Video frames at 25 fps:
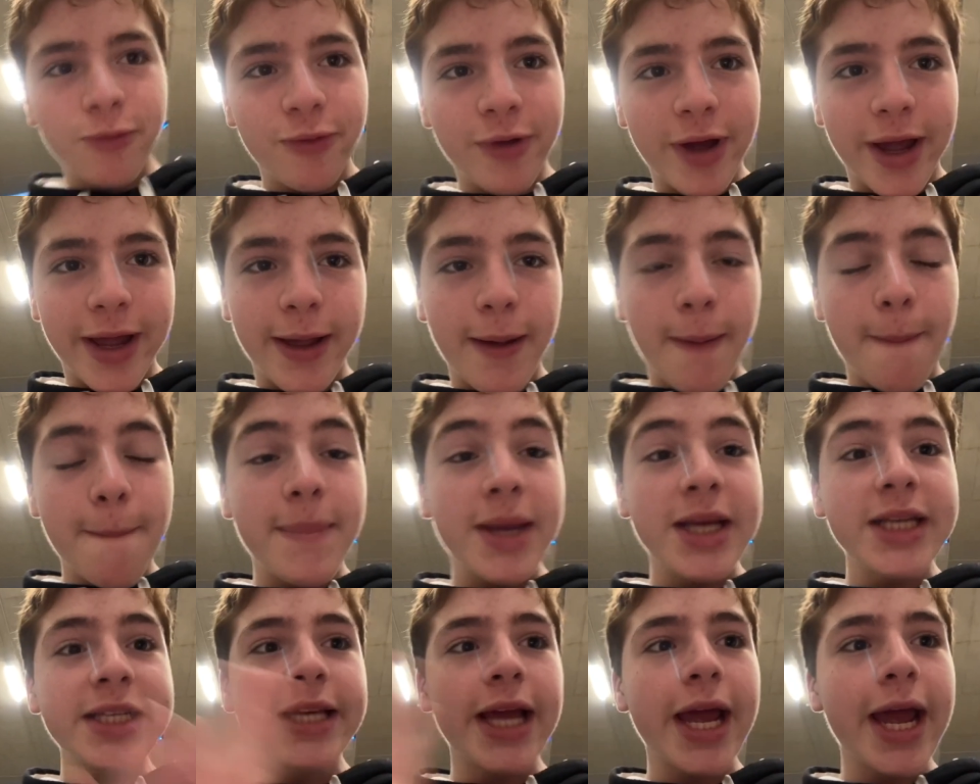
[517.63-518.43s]

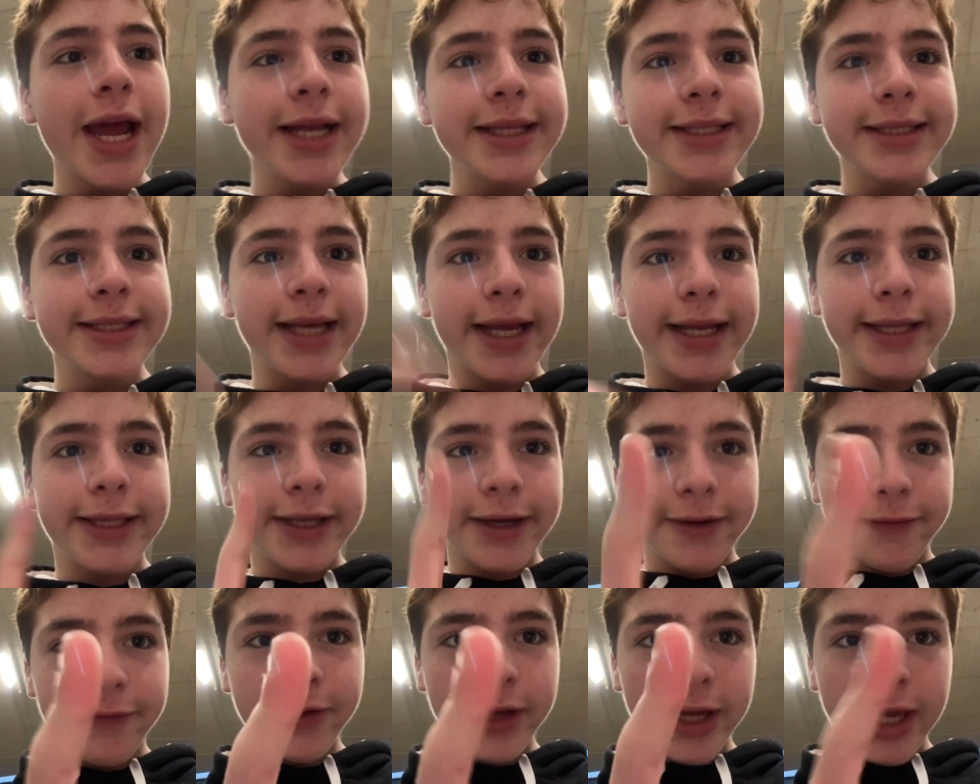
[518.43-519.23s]
Mas eu acho que ele não
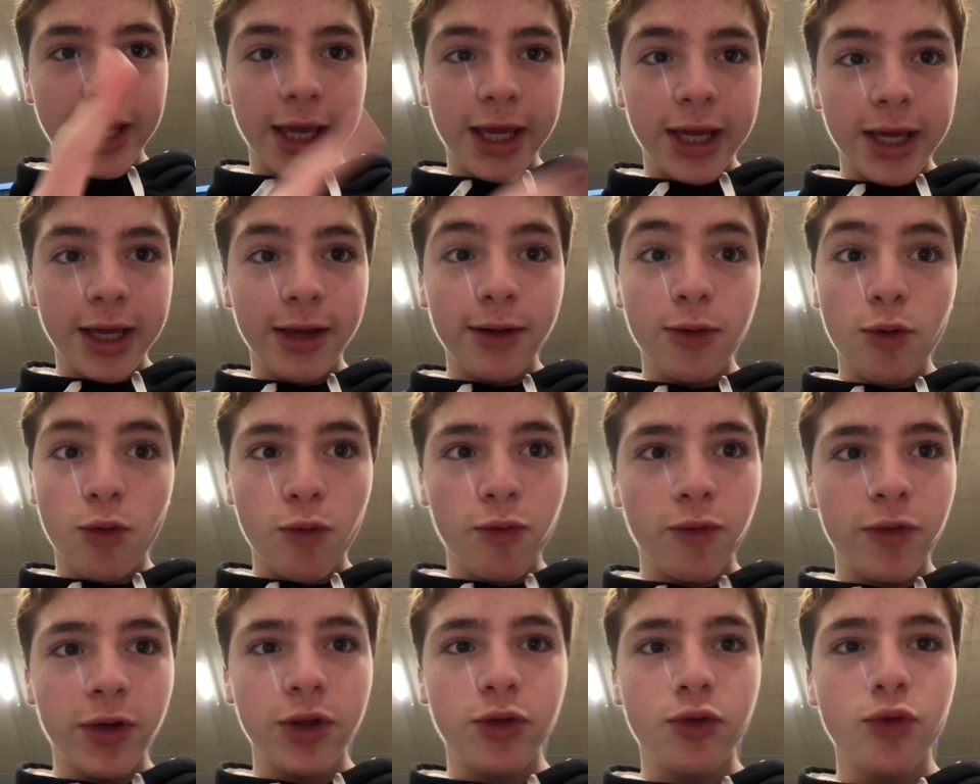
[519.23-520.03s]
vem. Mas
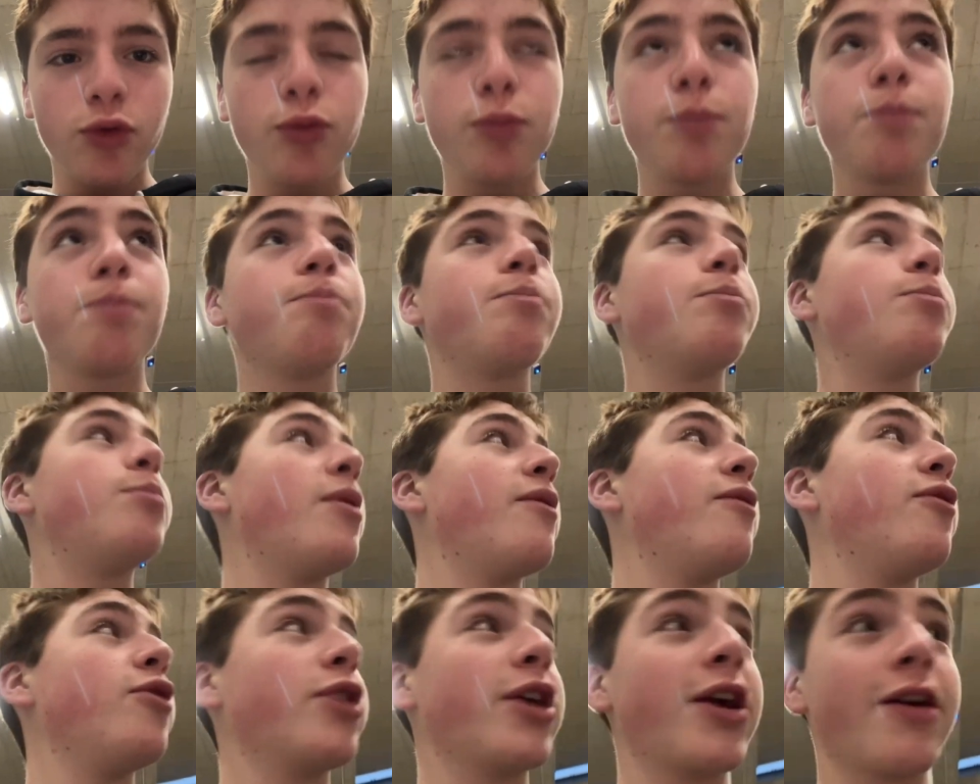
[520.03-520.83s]
etc.
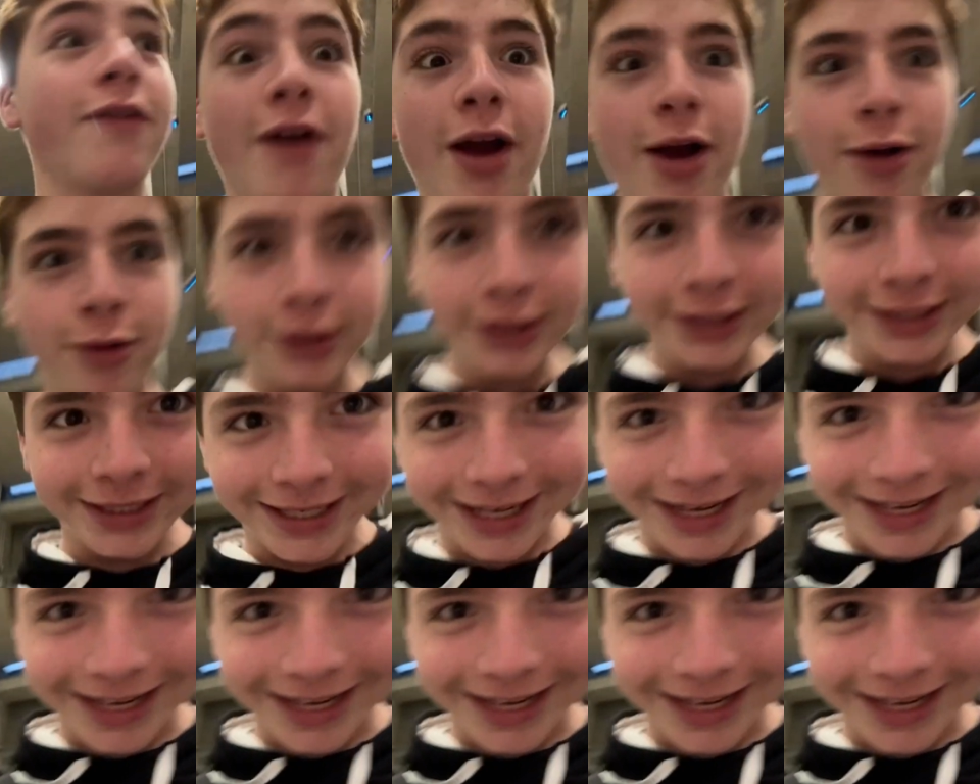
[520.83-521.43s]
Fiquem com o vídeo